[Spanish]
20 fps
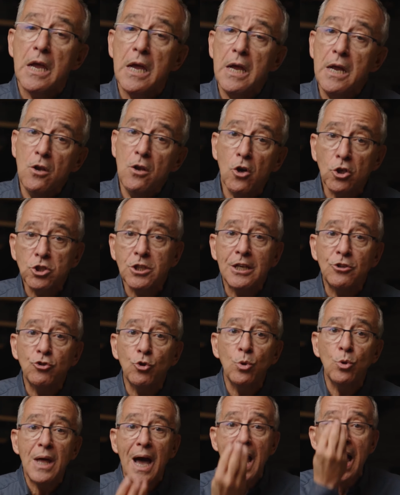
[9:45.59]
y nos
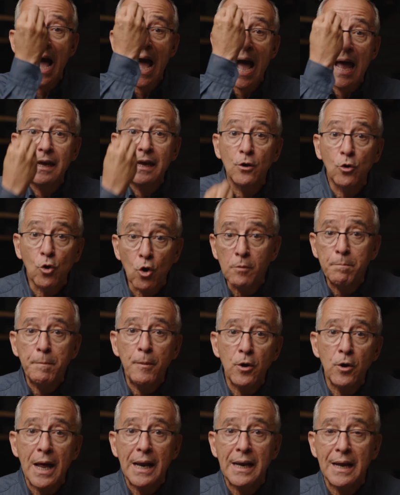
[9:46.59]
ayuda a
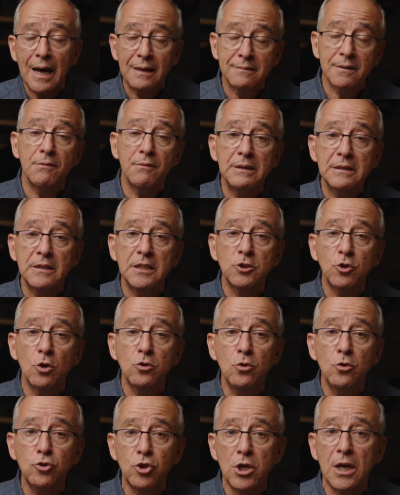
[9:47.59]
incorporar a través de estos
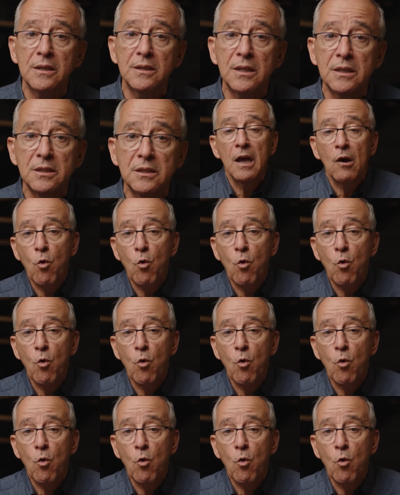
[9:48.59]
nutrientes